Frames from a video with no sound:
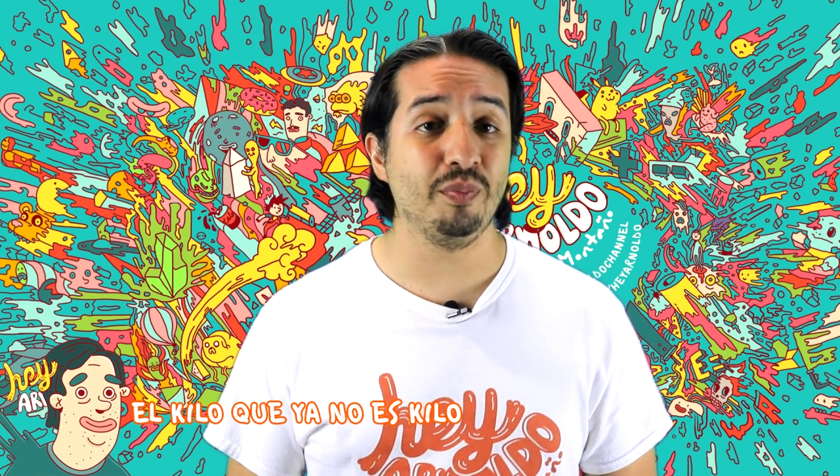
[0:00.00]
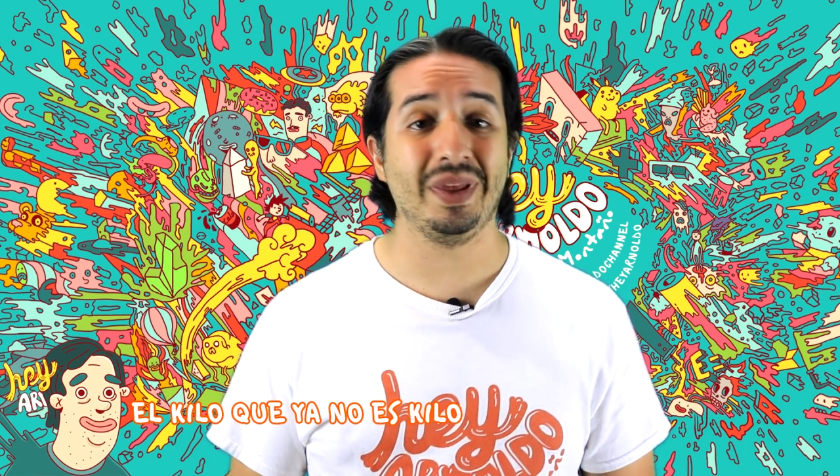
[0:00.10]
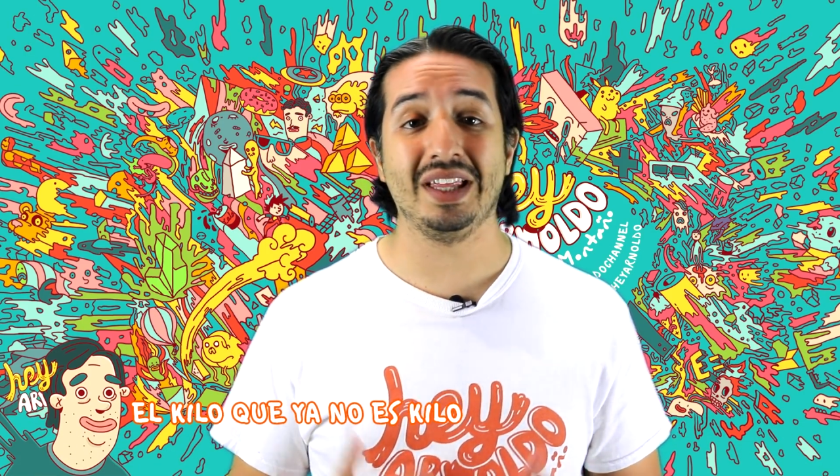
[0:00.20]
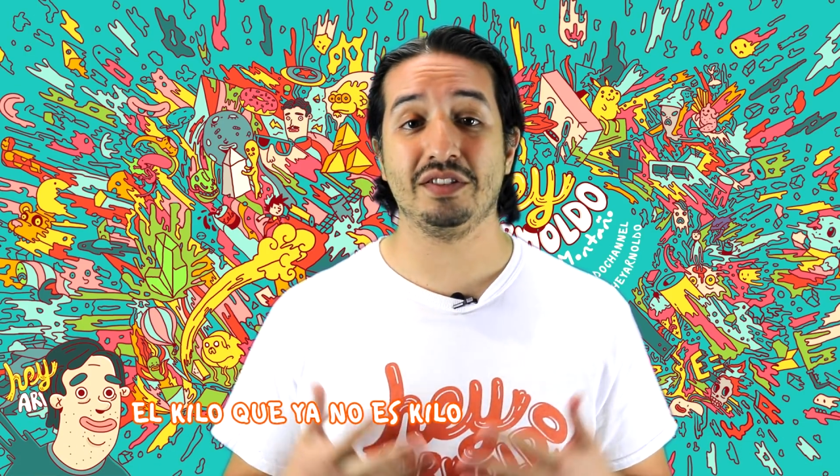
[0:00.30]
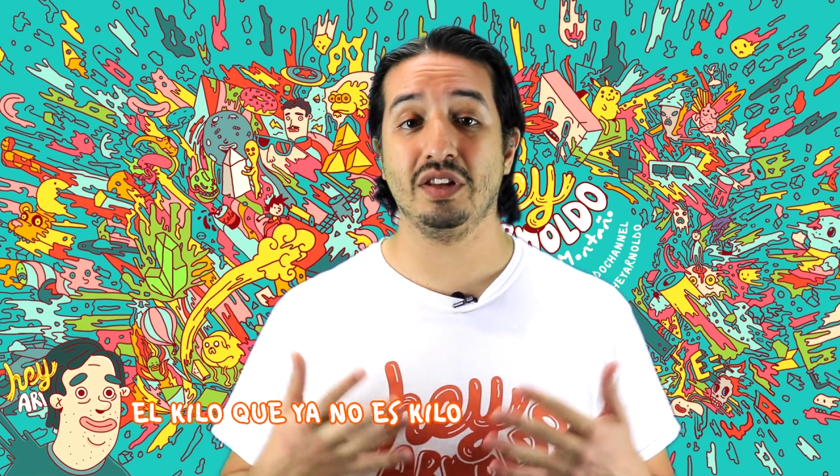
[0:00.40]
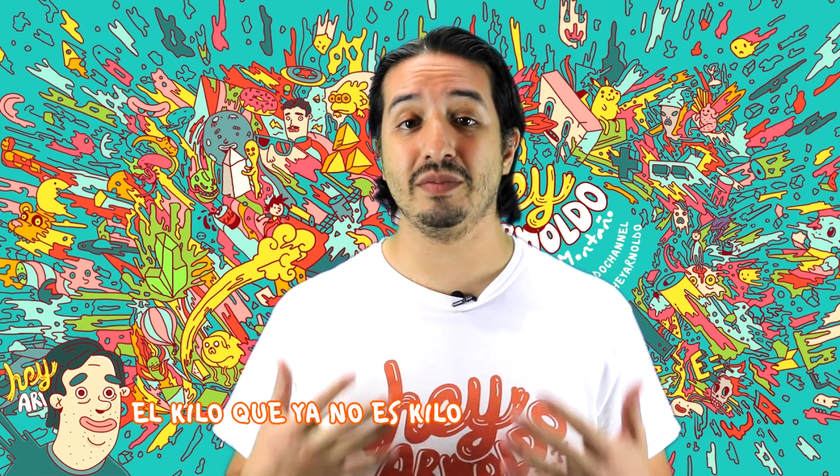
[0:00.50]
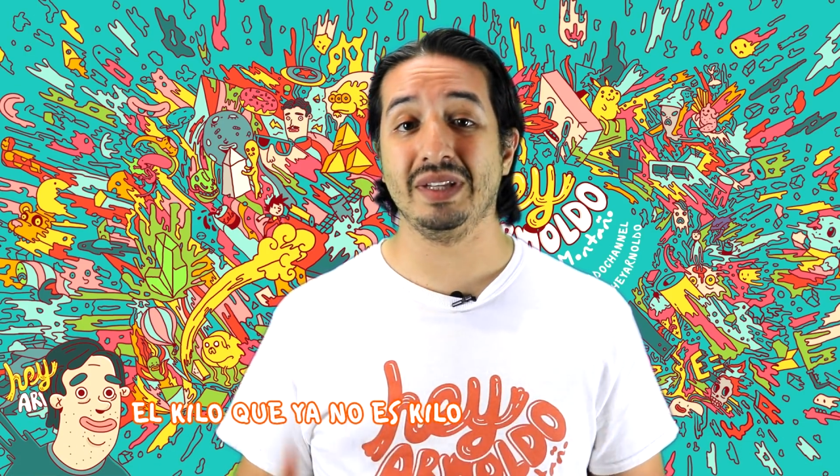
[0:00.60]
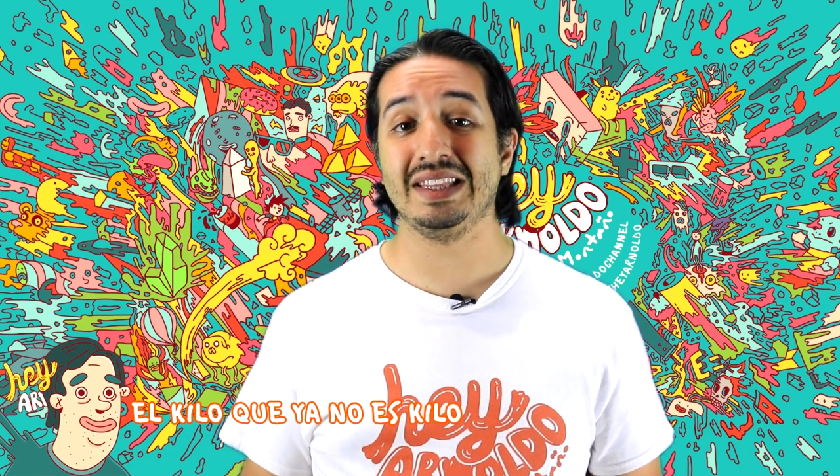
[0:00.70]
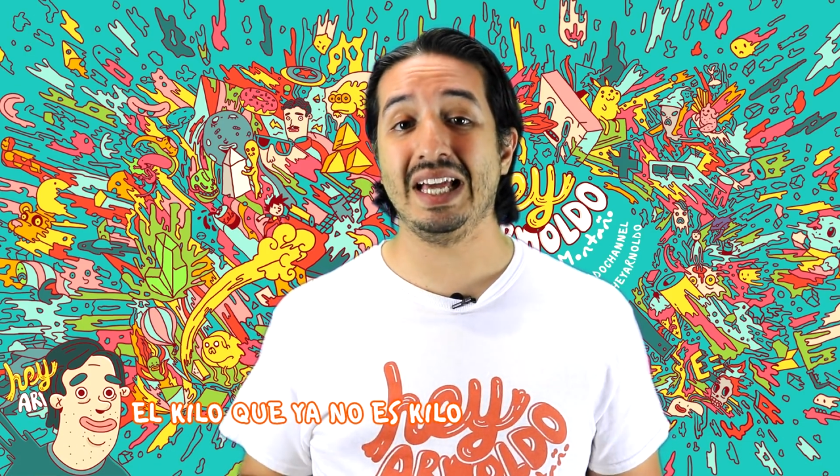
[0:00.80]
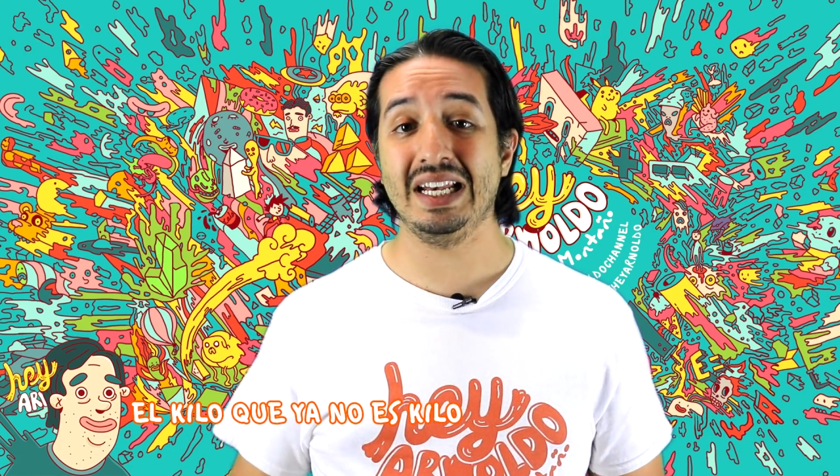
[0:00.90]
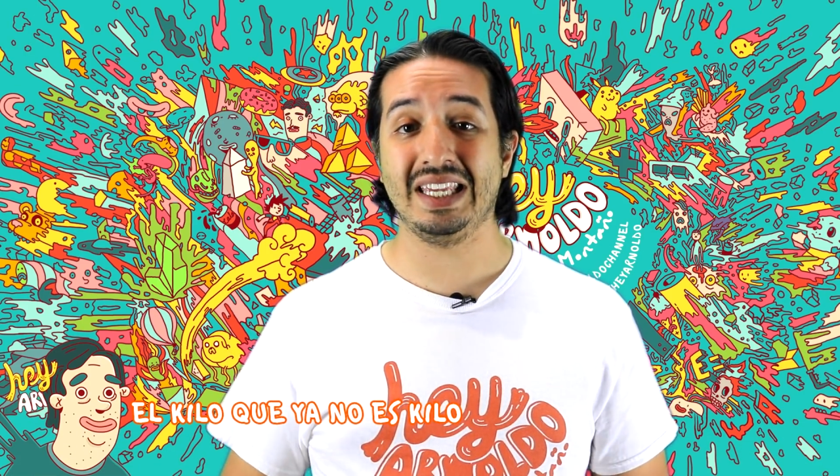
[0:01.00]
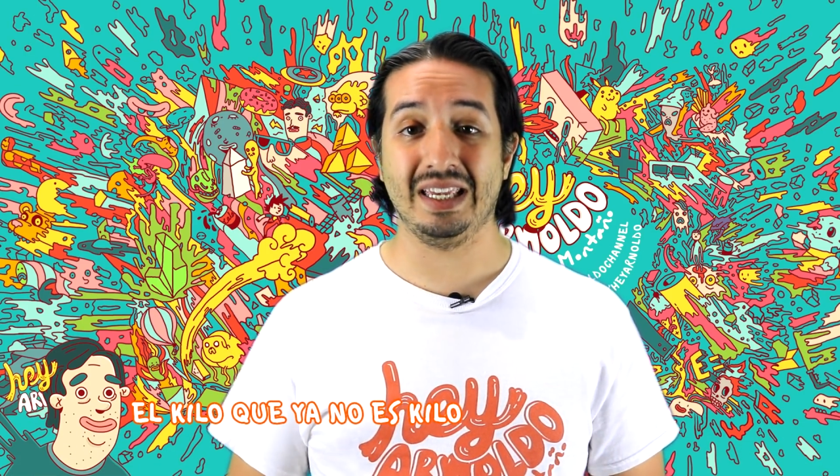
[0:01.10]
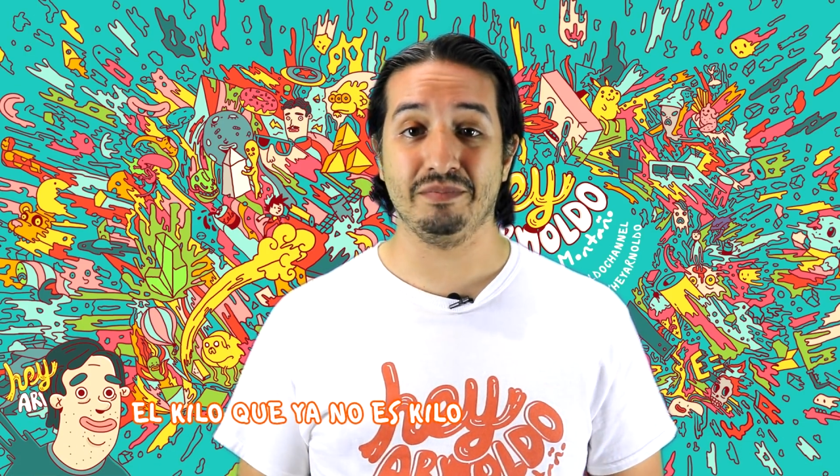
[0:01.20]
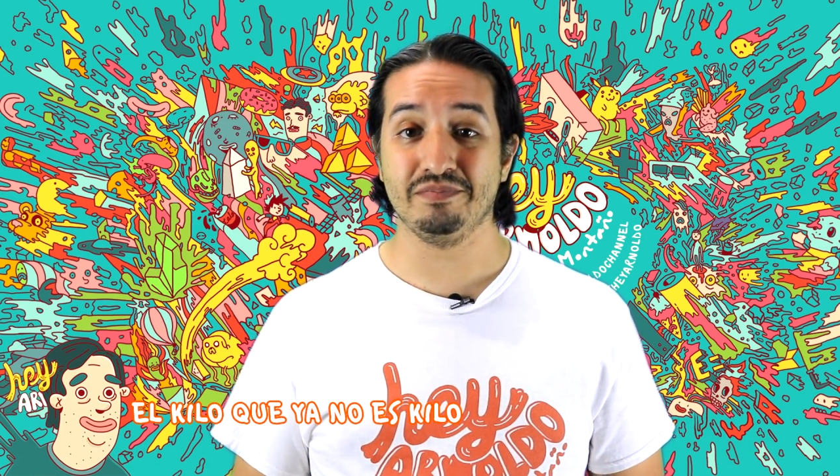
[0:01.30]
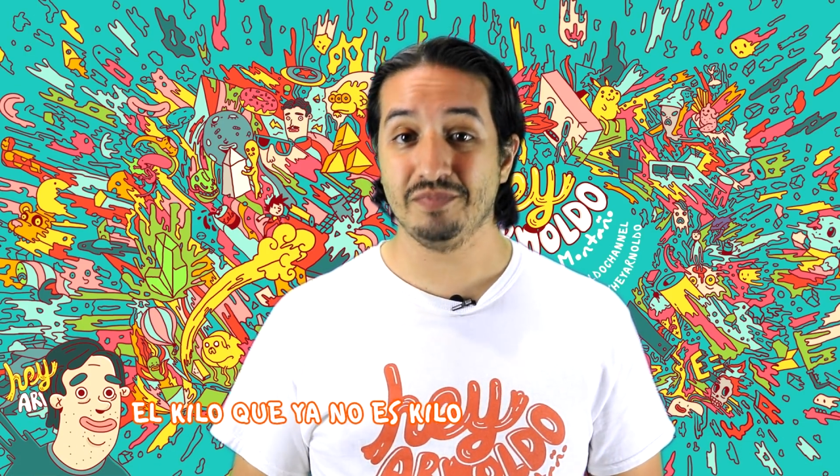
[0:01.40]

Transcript: pedazo de metal que